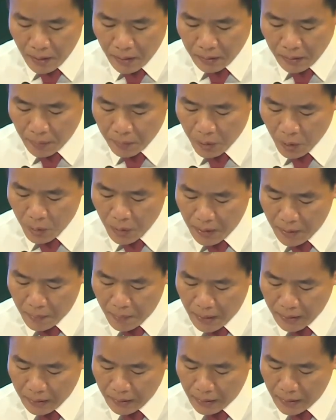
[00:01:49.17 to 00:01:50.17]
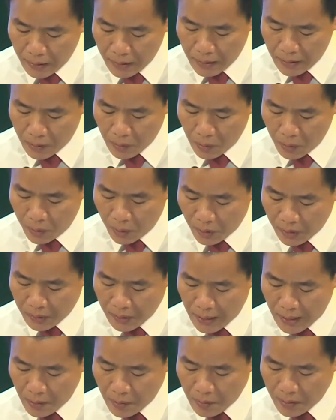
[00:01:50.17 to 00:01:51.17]
Tập trung đẩy mạnh nghiên cứu, chuyển
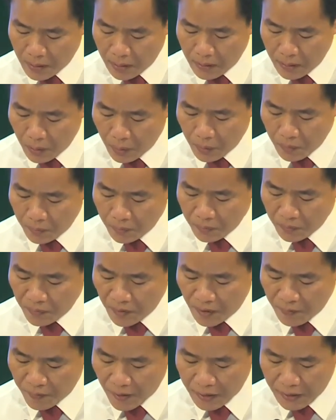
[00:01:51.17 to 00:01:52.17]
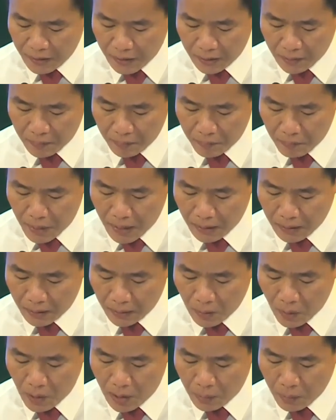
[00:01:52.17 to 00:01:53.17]
giao, ứng dụng và phát triển mạnh
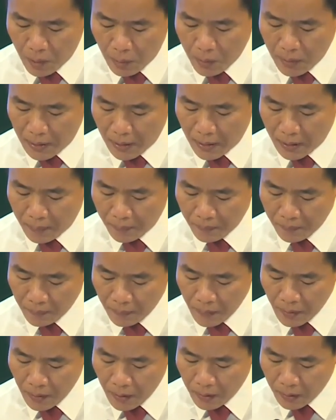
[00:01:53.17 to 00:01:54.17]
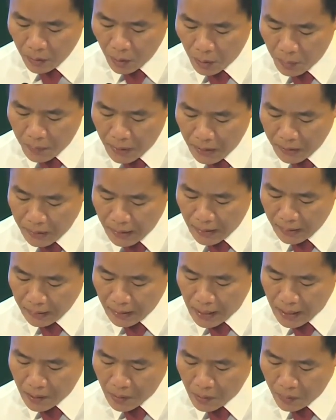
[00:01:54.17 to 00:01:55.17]
khoa học công nghệ đổi mới sáng
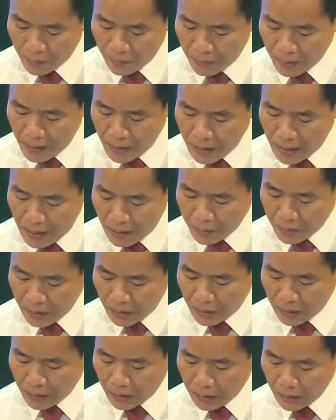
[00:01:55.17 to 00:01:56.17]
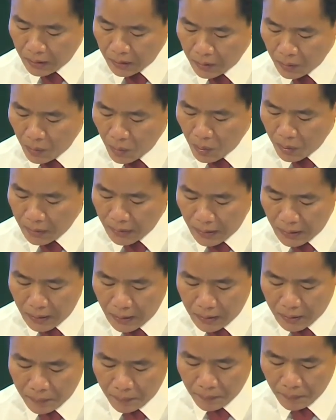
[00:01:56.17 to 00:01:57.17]
tạo, nâng cao chất lượng, nguồn nhân
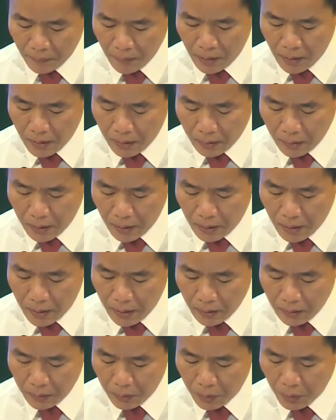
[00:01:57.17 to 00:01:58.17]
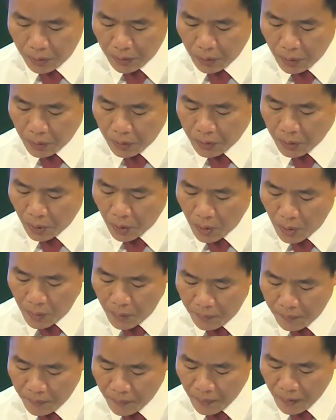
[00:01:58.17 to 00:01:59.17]
lực, thực hiện chuyển đổi số,
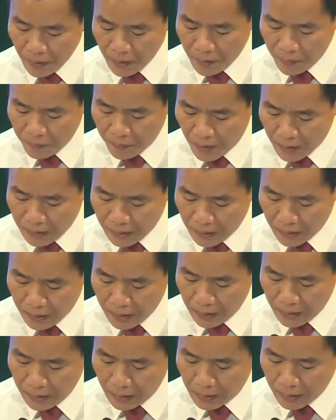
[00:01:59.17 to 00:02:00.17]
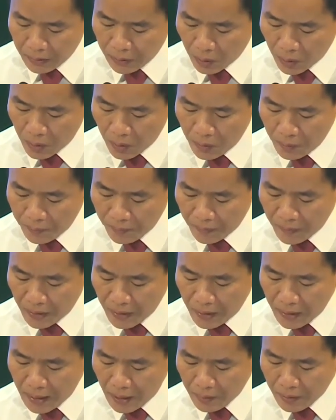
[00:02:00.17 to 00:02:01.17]
phát triển kinh tế số,
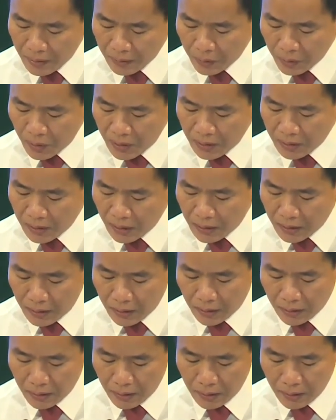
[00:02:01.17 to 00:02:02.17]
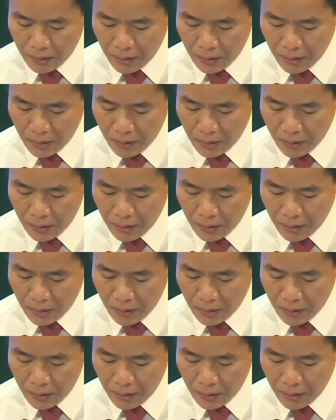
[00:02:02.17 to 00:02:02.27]
nâng cao năng suất chất lượng,